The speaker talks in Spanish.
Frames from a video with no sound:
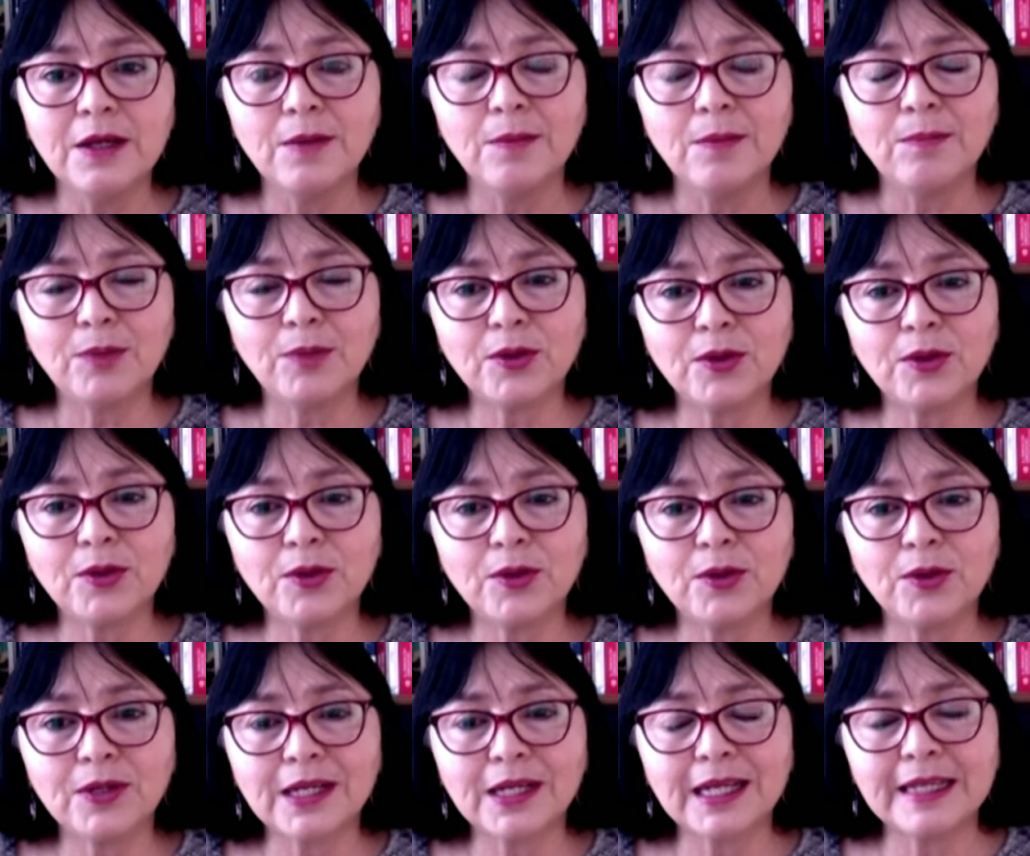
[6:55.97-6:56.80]
por
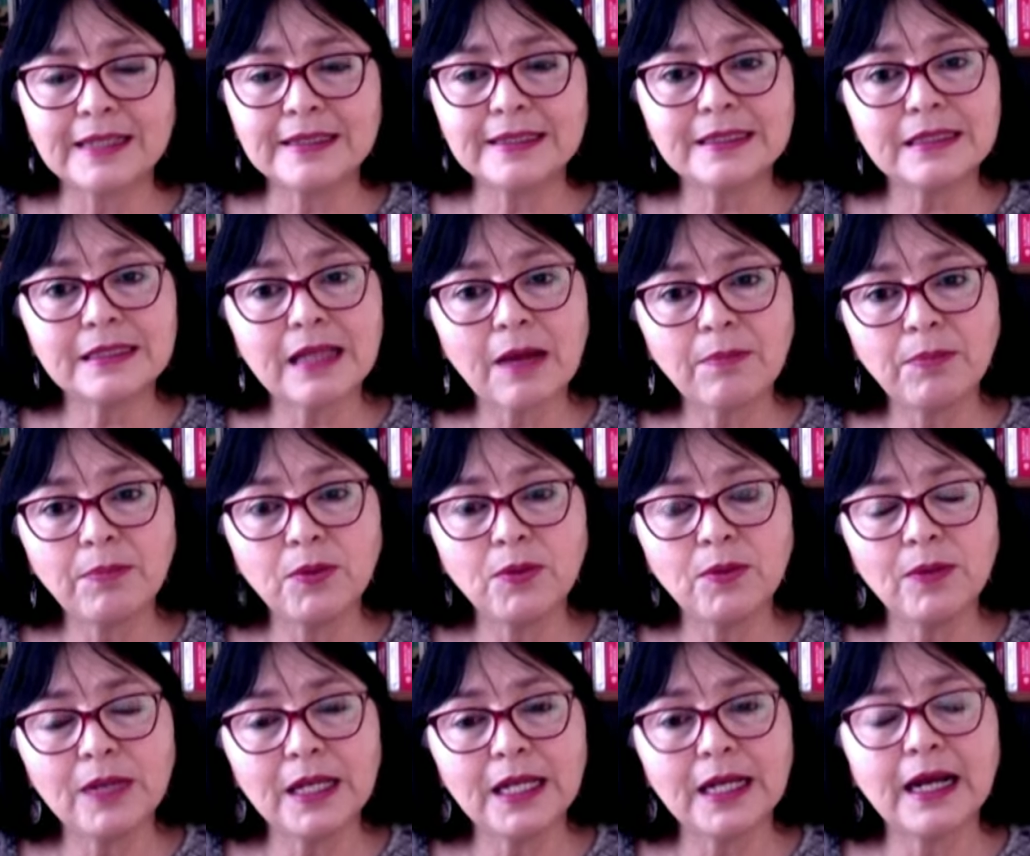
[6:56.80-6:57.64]
está
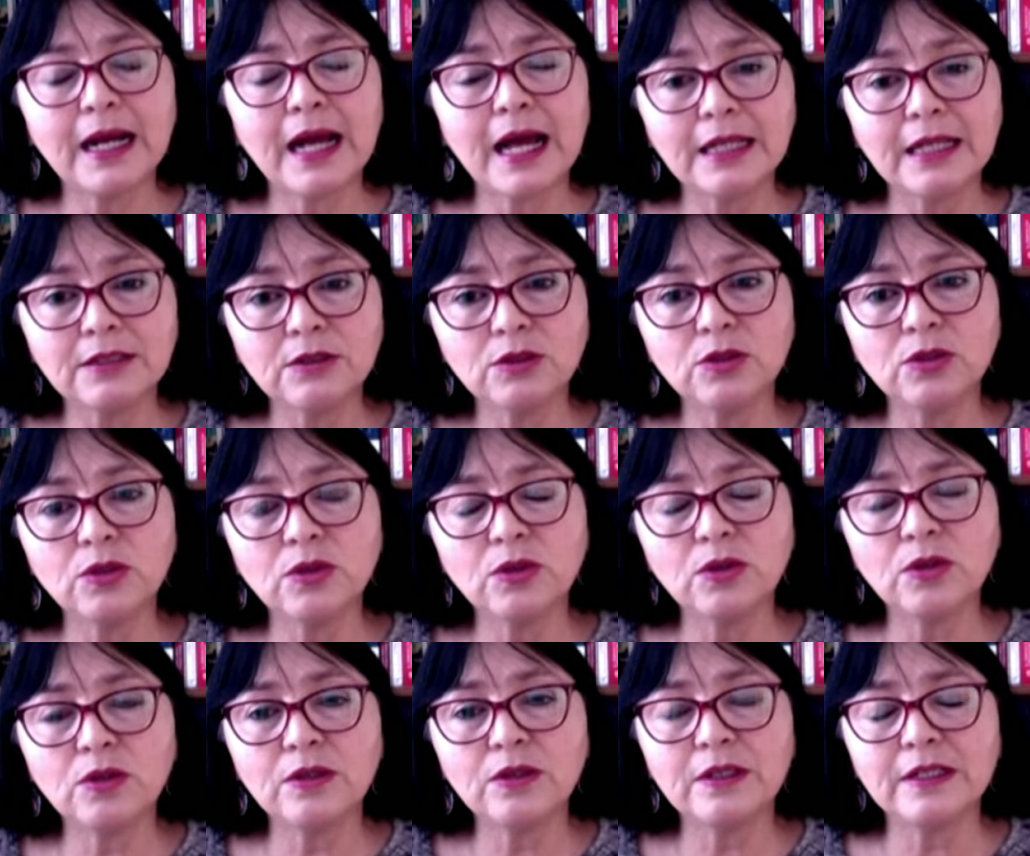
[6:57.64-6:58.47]

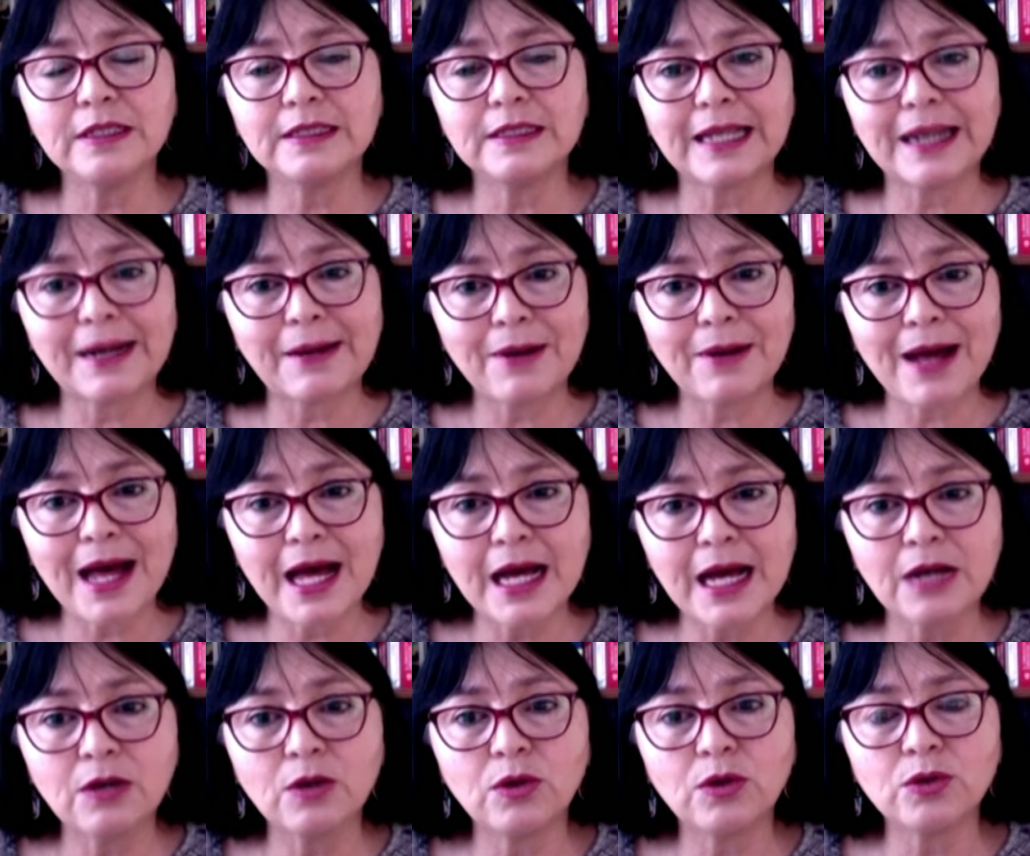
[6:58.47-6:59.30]
publicando eh,
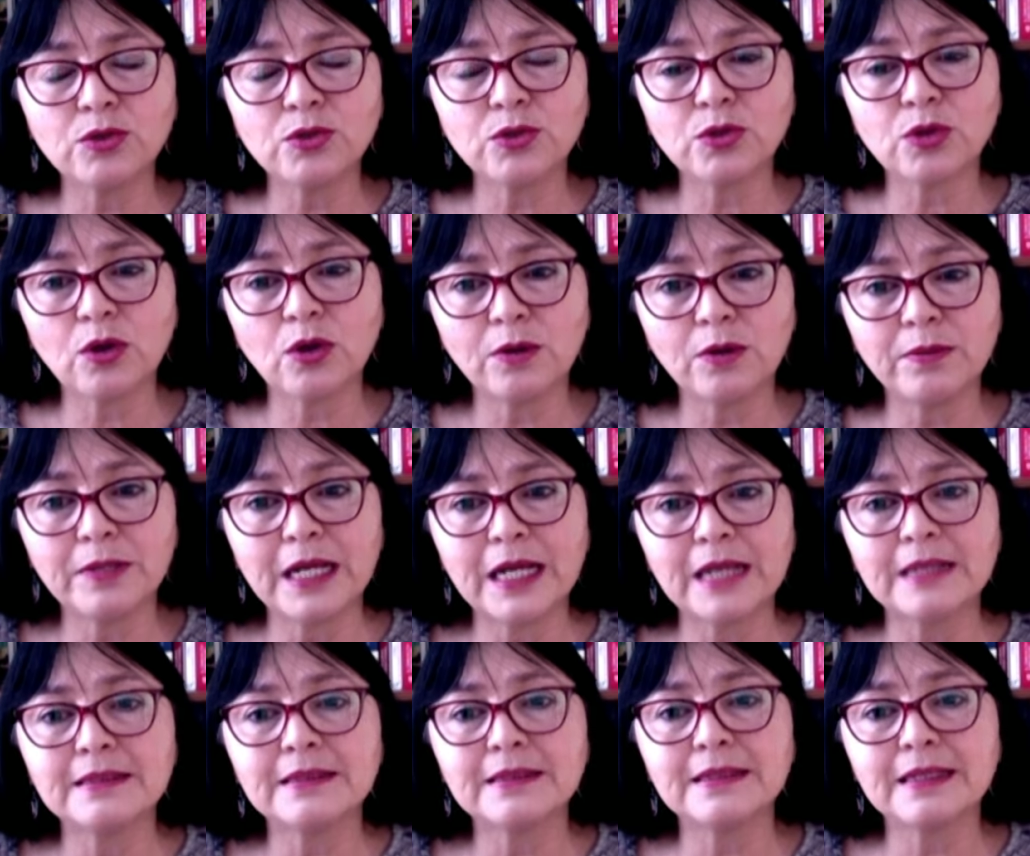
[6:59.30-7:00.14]
trabajos,
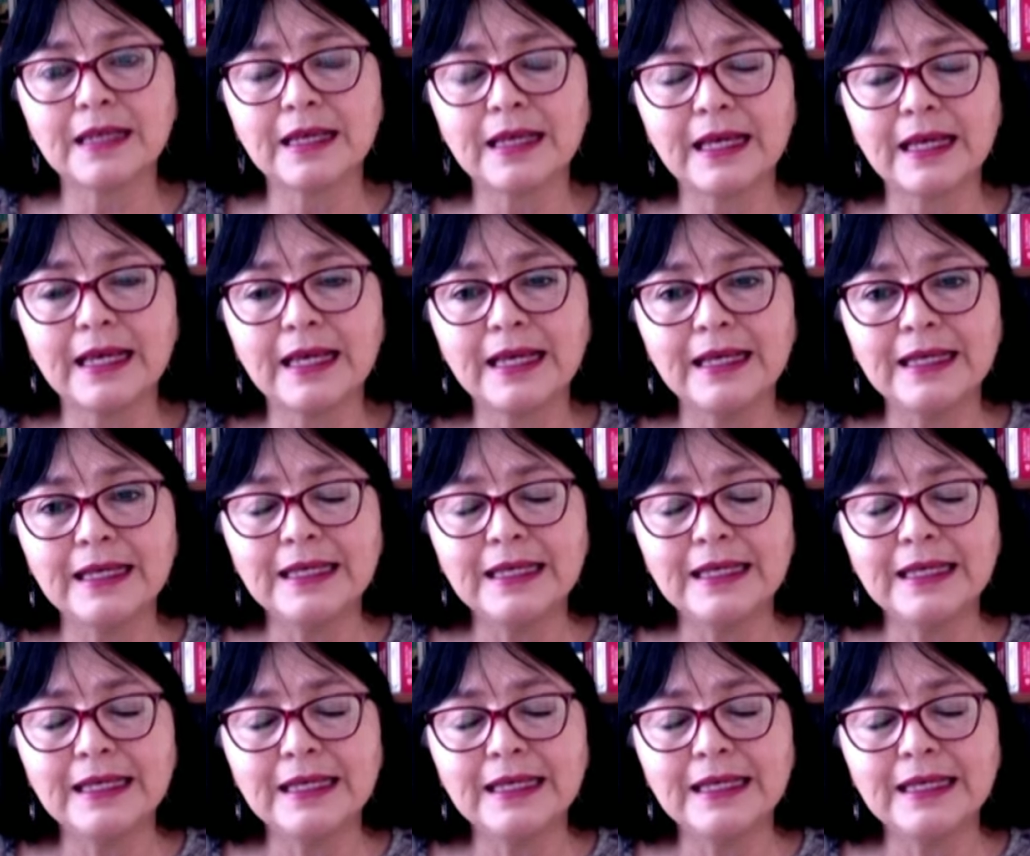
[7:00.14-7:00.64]
obras que